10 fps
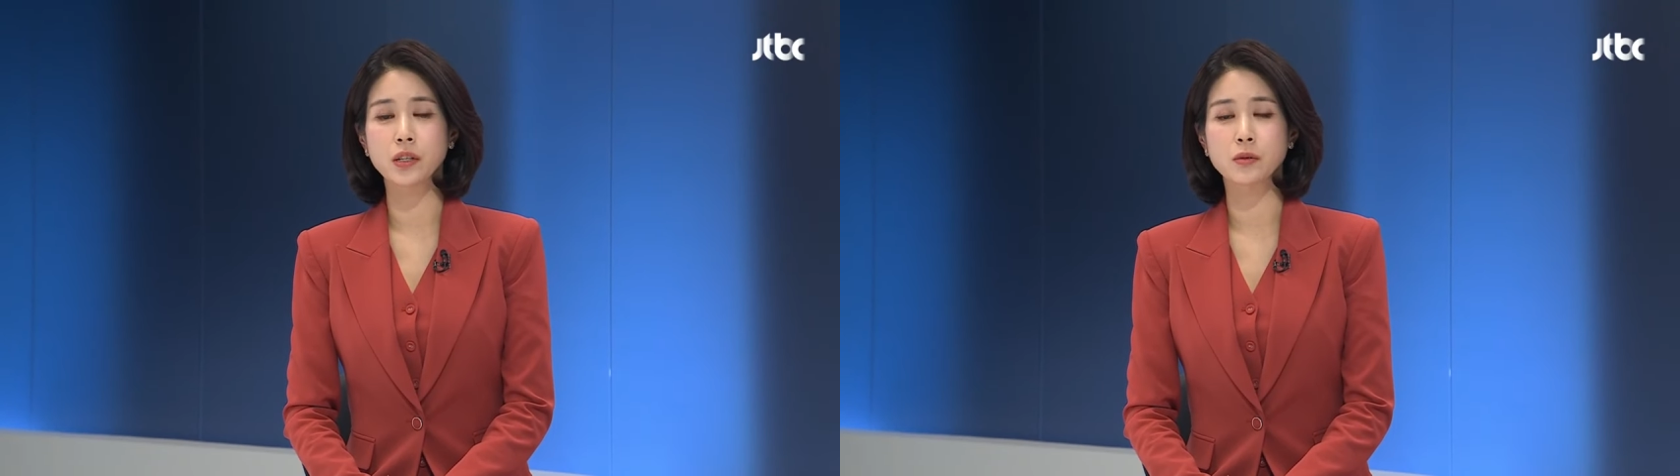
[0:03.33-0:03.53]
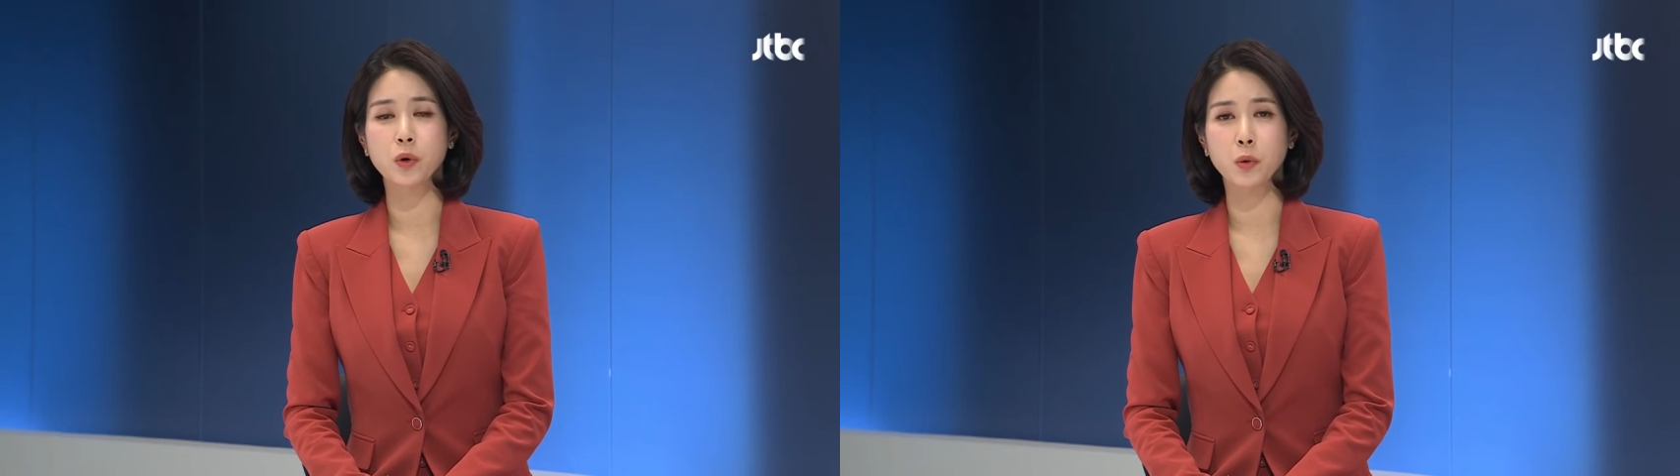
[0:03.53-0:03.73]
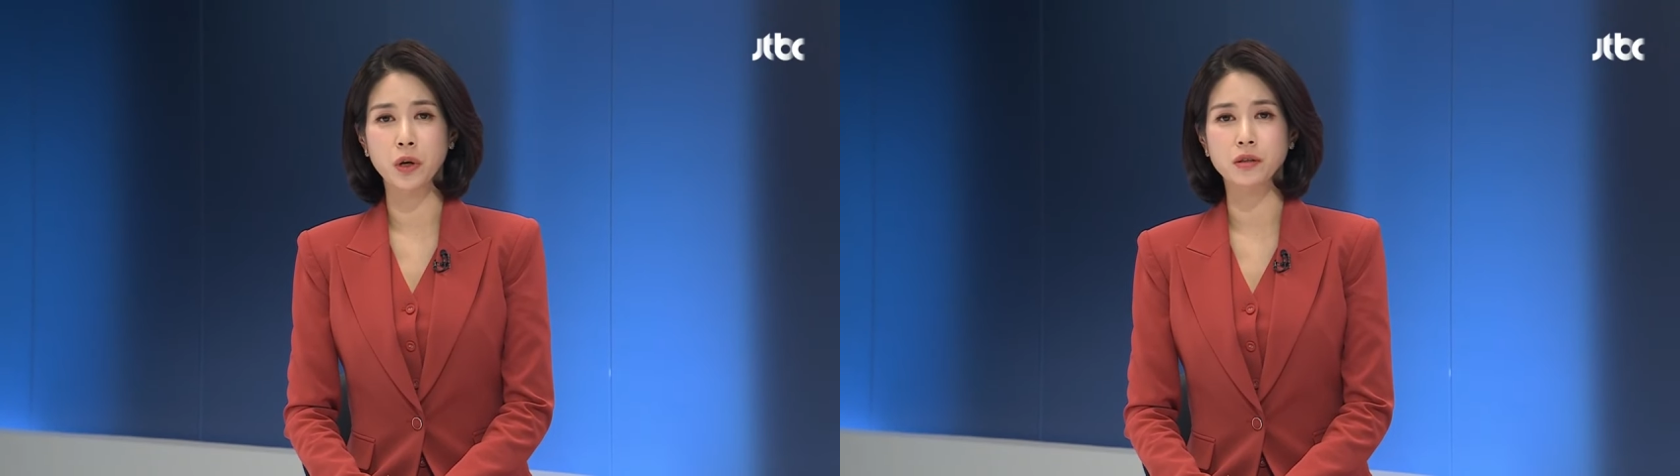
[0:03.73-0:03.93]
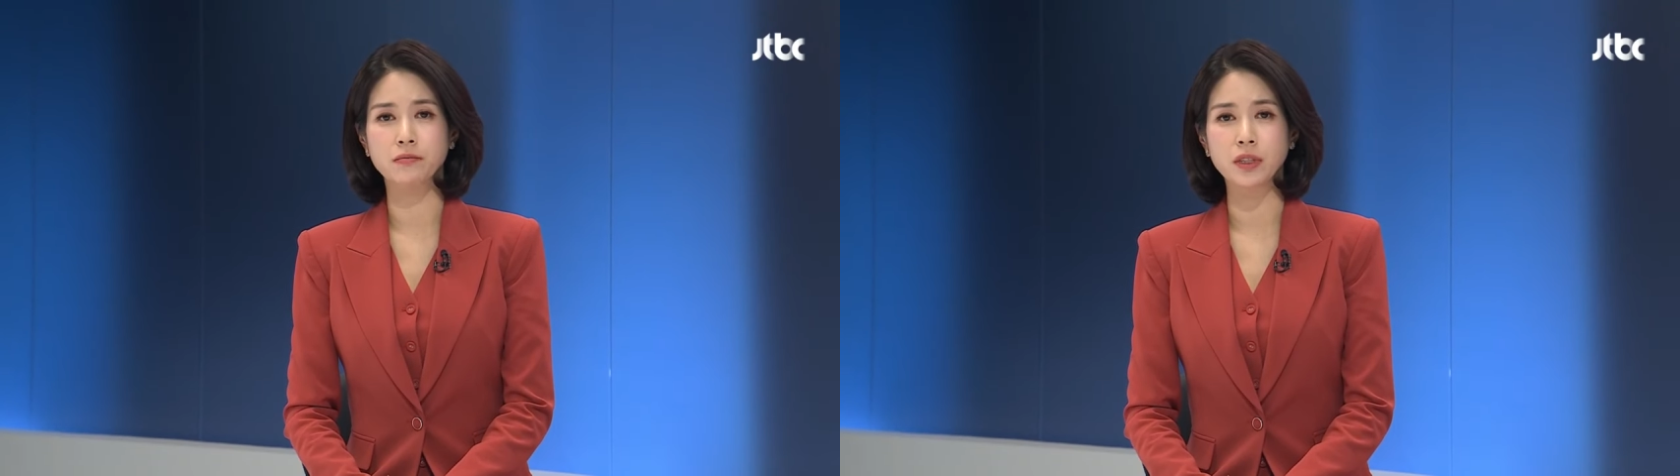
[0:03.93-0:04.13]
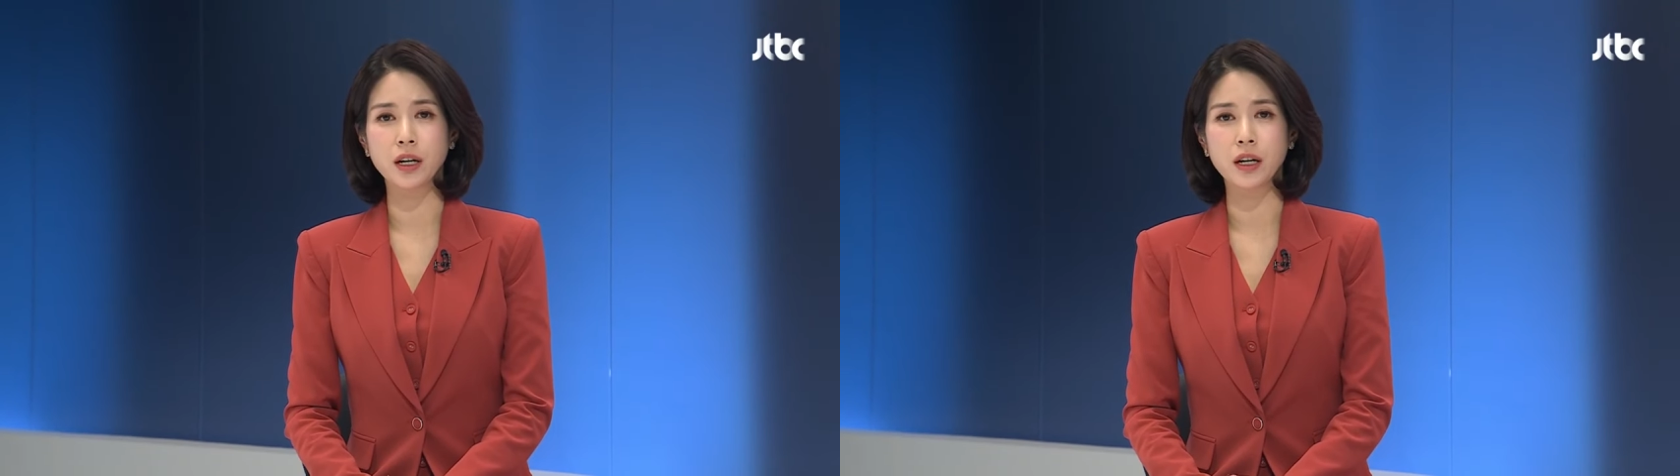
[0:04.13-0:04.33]

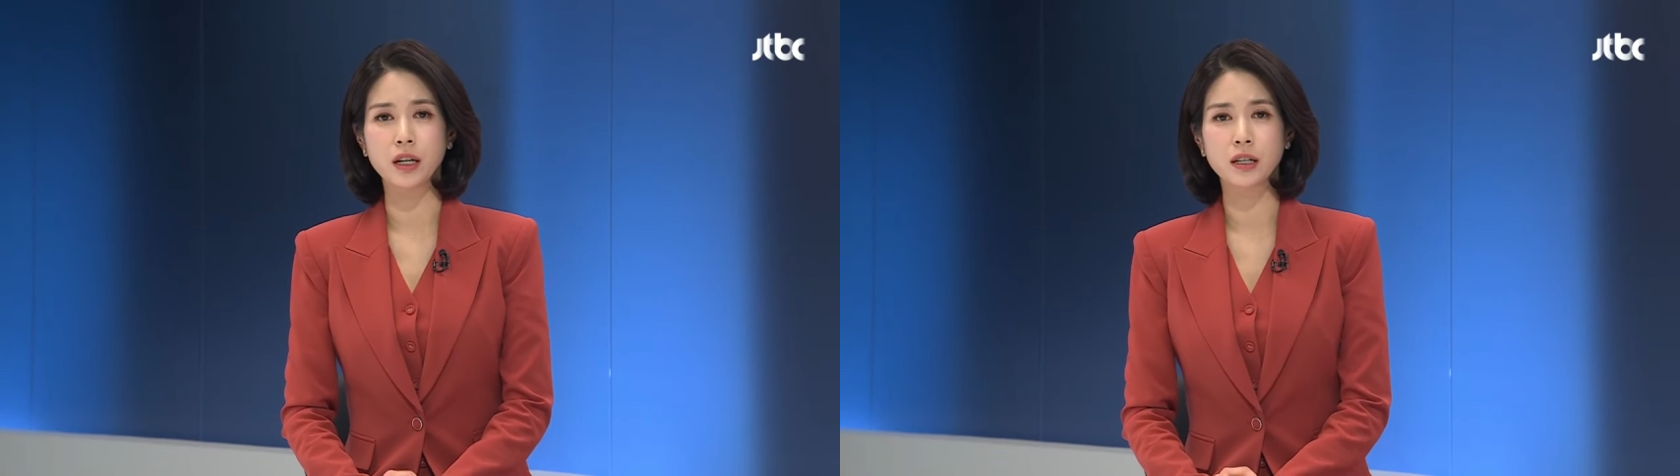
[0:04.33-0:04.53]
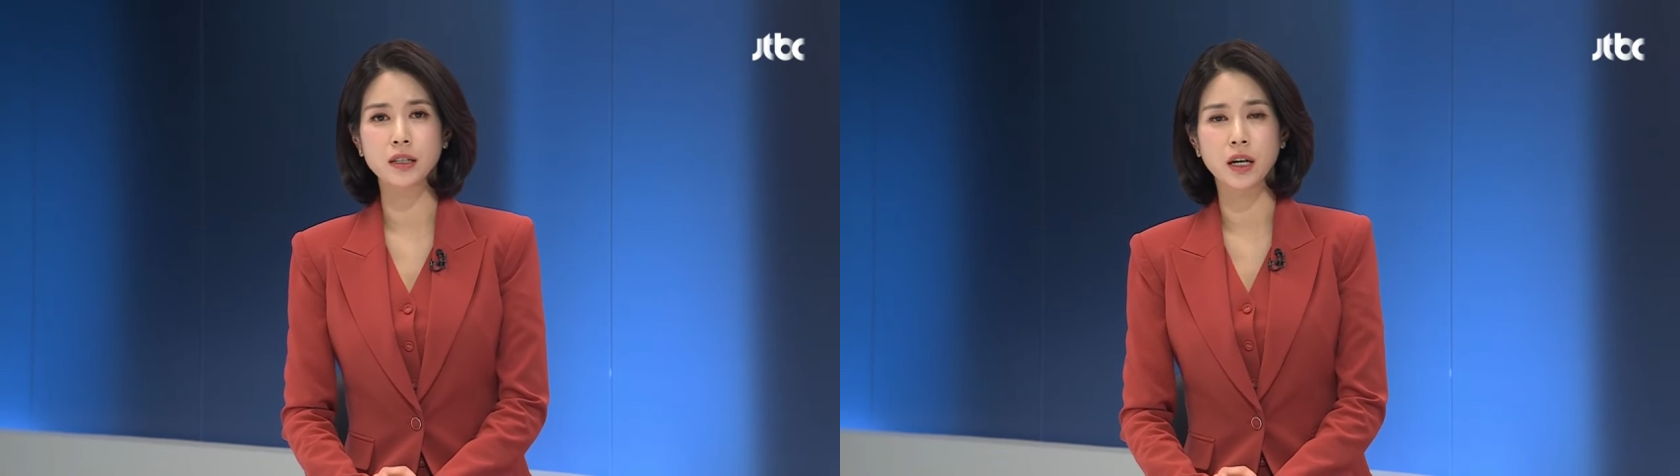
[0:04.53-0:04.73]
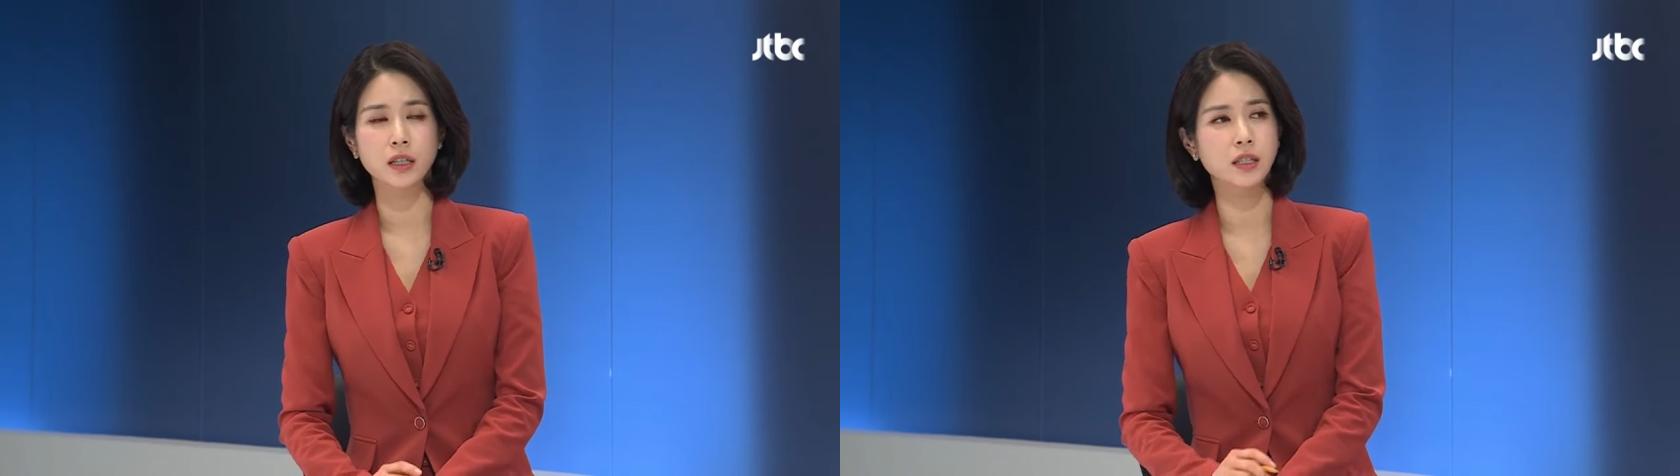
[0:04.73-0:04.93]
짚어보겠습니다. 강